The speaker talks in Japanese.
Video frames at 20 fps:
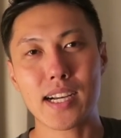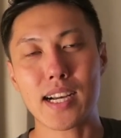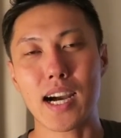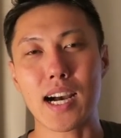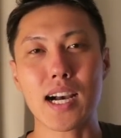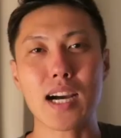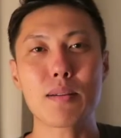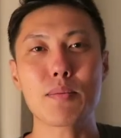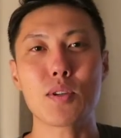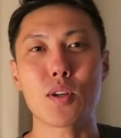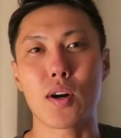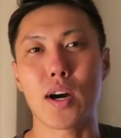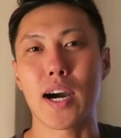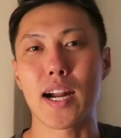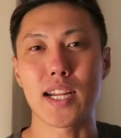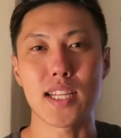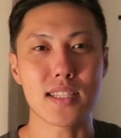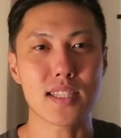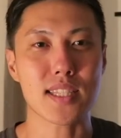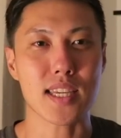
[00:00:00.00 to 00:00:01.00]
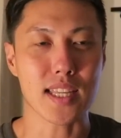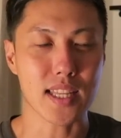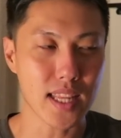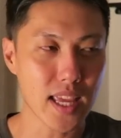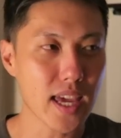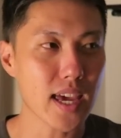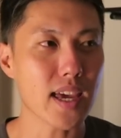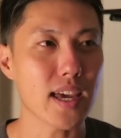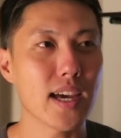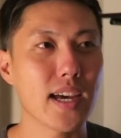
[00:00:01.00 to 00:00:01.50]
鏡を貼り付け
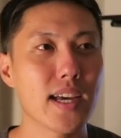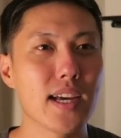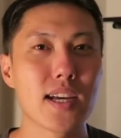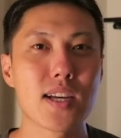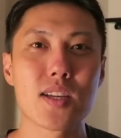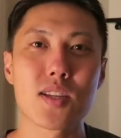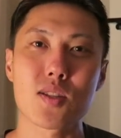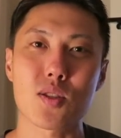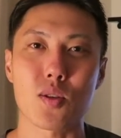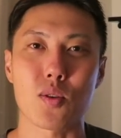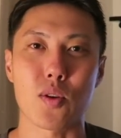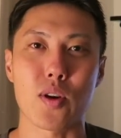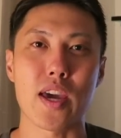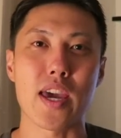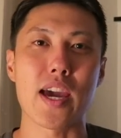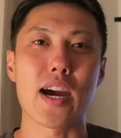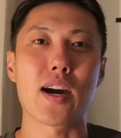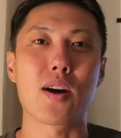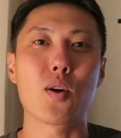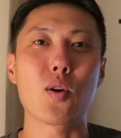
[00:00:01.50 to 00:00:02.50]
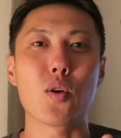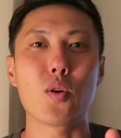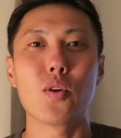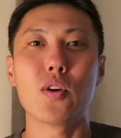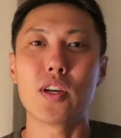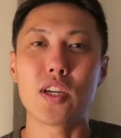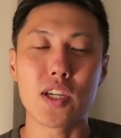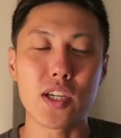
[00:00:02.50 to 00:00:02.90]
てその部屋を